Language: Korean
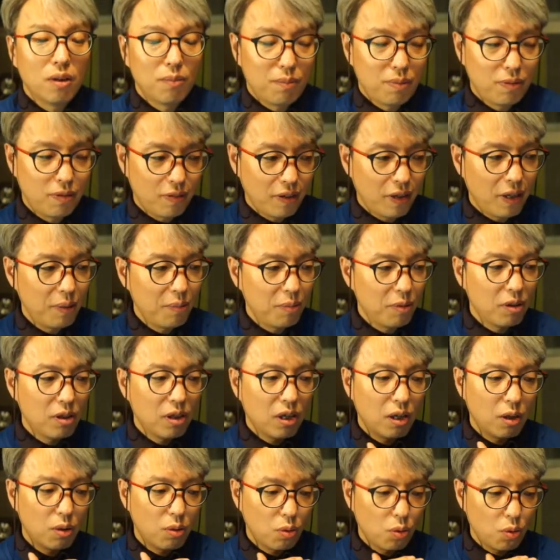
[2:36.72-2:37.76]

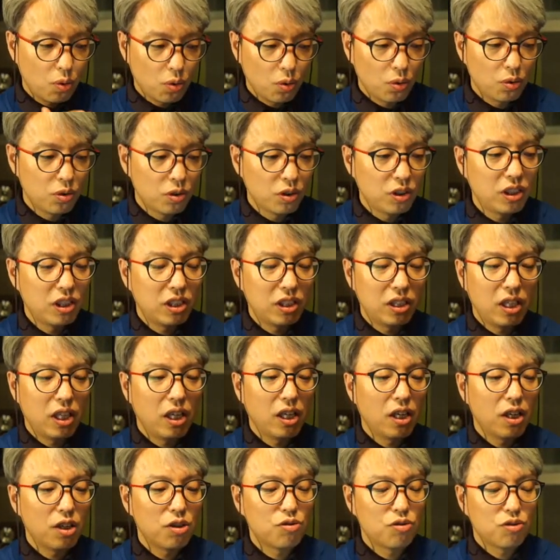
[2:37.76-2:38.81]
프레임과 콘을
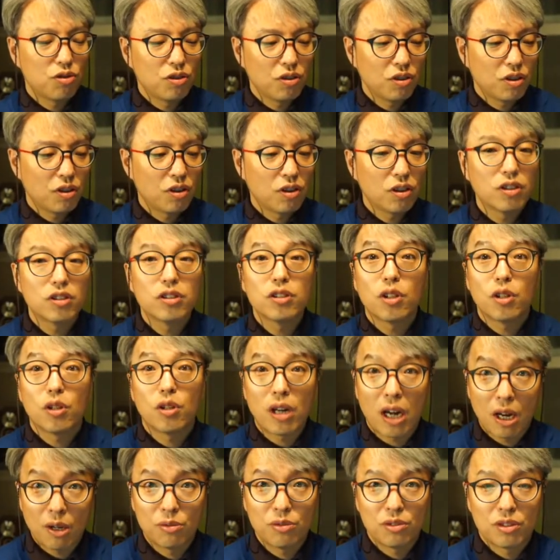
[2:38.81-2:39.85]
지탱해 주는 거를
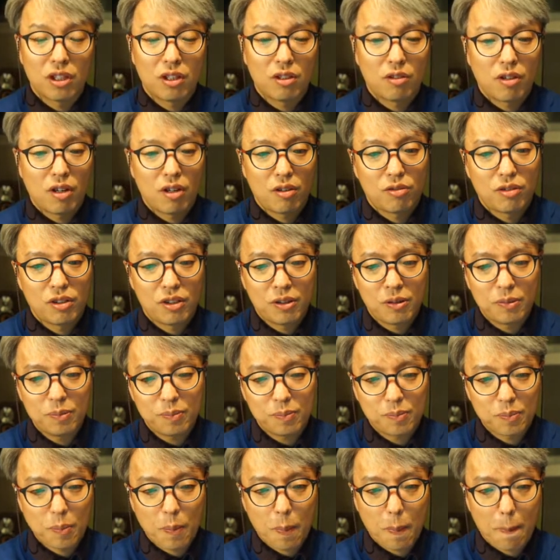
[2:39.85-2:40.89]
서라운드라고 하고요.
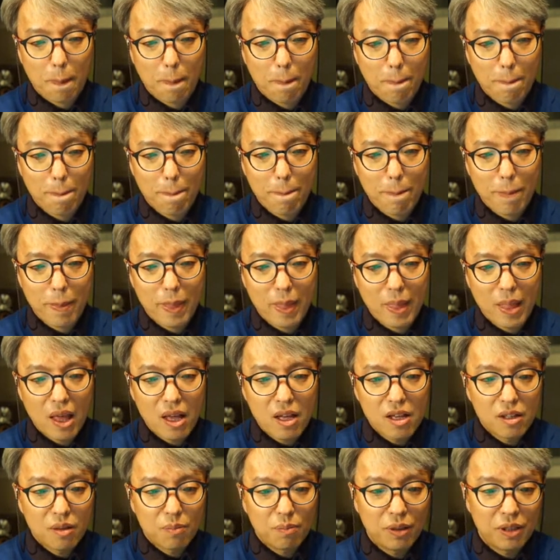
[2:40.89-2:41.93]
음,
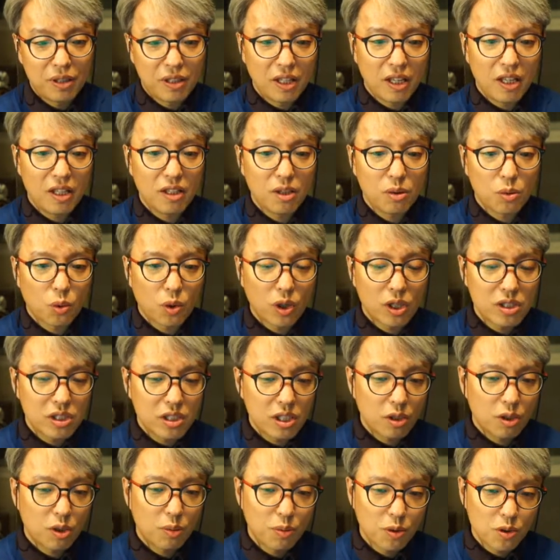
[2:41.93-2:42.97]
밑에 있는
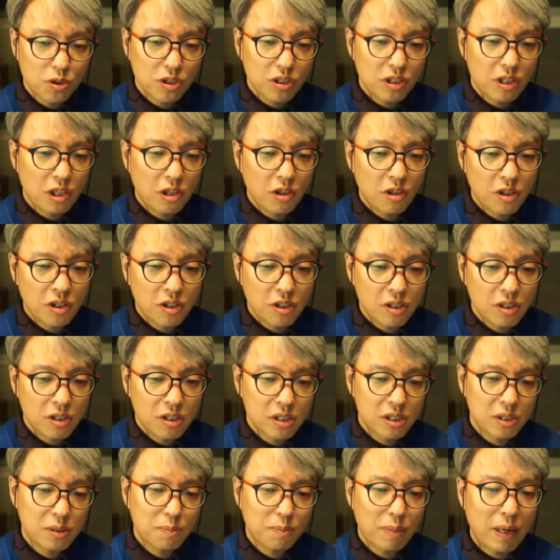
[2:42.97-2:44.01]
노란색으로 표시되어
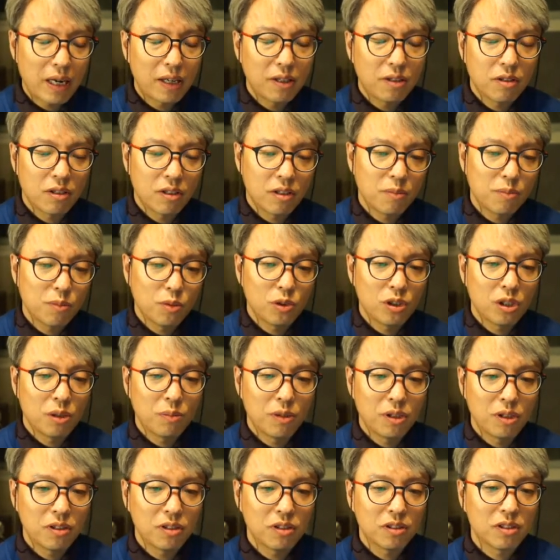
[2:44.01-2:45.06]
있는 스파이더는
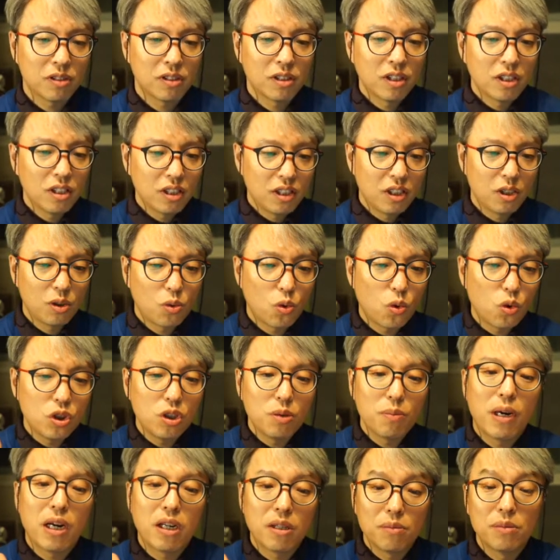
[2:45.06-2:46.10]
뭐냐면은 이 콘이
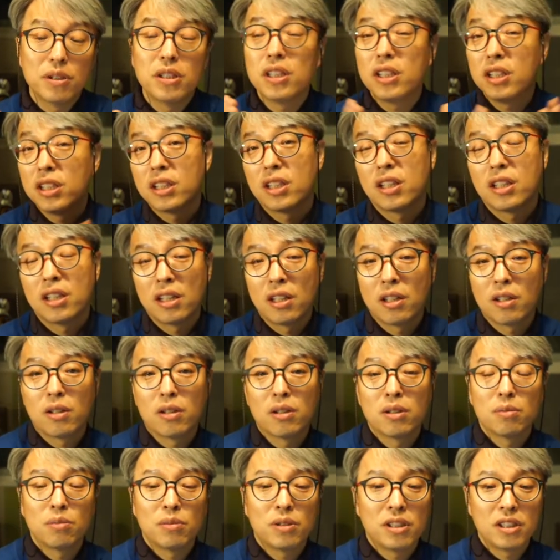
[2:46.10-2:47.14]
막
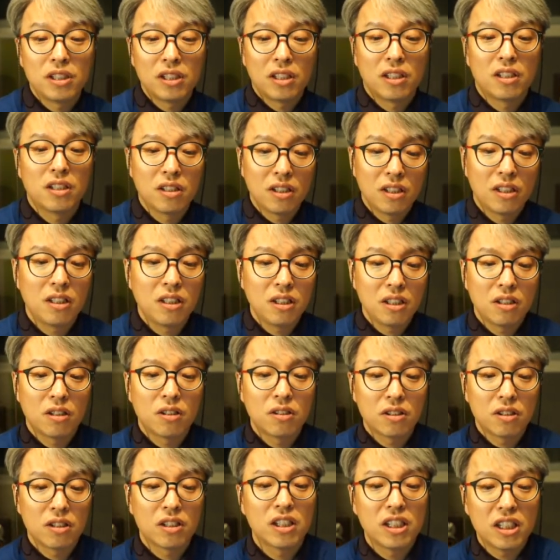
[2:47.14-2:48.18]
움직이잖아요. 움직이는
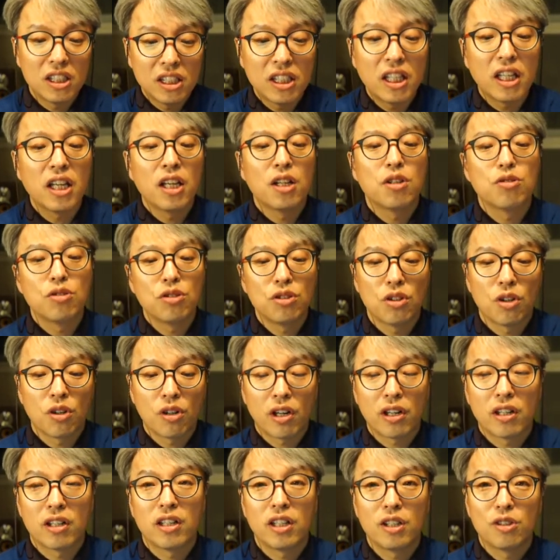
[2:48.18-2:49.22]
이거를 지탱해 주는
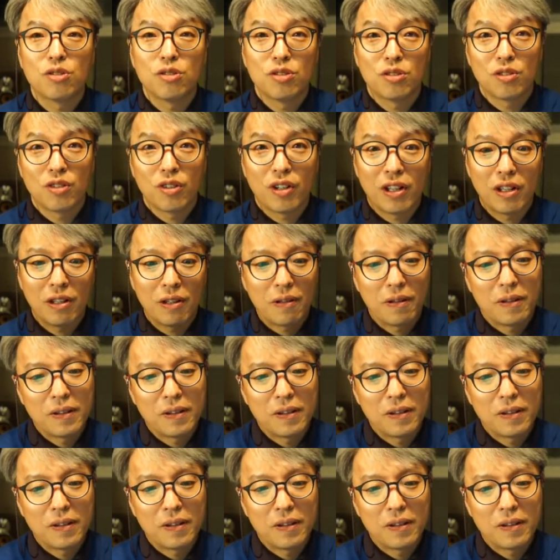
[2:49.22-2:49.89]
역할을 해주는 거예요.